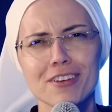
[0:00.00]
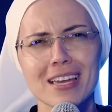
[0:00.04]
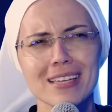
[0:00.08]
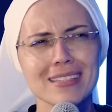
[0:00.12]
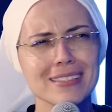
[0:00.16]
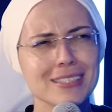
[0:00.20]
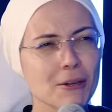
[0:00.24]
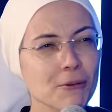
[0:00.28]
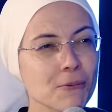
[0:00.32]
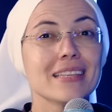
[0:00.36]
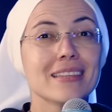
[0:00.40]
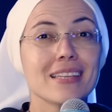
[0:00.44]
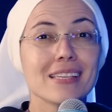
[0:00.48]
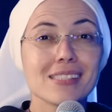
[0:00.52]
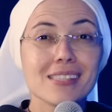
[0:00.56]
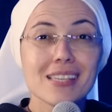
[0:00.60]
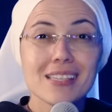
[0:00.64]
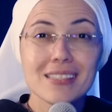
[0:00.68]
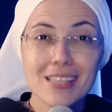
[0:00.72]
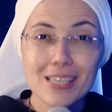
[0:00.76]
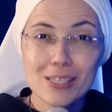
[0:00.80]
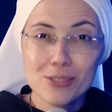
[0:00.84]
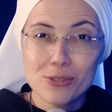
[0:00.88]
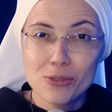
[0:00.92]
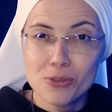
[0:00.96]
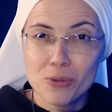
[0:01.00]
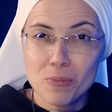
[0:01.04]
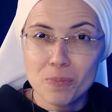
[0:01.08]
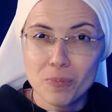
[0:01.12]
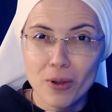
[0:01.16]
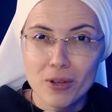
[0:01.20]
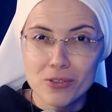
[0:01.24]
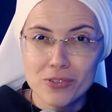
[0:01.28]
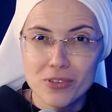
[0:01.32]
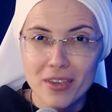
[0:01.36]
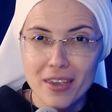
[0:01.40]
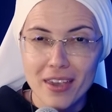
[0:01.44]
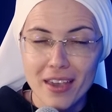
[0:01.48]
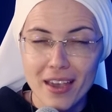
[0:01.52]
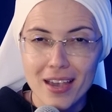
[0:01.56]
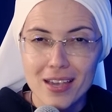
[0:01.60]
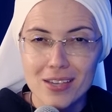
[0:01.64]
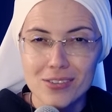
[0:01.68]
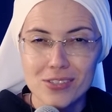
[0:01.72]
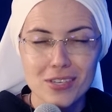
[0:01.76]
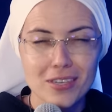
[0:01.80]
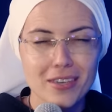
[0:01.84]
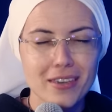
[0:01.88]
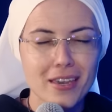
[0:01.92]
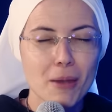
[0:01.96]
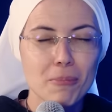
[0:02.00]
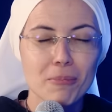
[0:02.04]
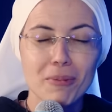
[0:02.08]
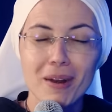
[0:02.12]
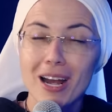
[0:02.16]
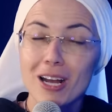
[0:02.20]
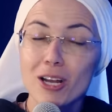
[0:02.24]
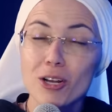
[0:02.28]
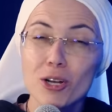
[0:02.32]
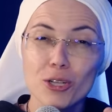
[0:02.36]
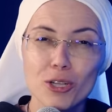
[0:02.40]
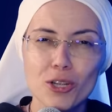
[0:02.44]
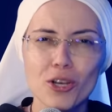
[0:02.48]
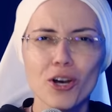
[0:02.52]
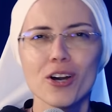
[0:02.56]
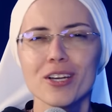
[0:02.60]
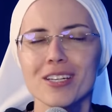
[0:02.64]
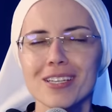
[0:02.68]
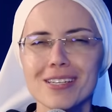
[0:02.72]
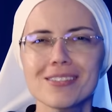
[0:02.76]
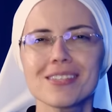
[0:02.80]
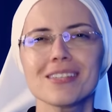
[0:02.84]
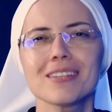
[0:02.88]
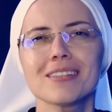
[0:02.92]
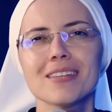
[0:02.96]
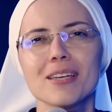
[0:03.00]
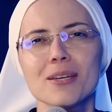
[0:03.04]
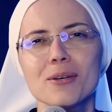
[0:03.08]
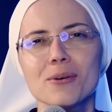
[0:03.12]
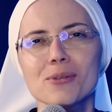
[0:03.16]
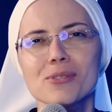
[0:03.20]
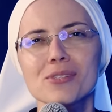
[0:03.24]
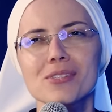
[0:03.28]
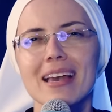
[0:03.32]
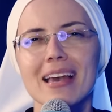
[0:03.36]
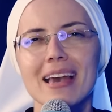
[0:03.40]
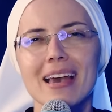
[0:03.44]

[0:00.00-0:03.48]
Então, nesse início de podcast que é para a glória de Deus,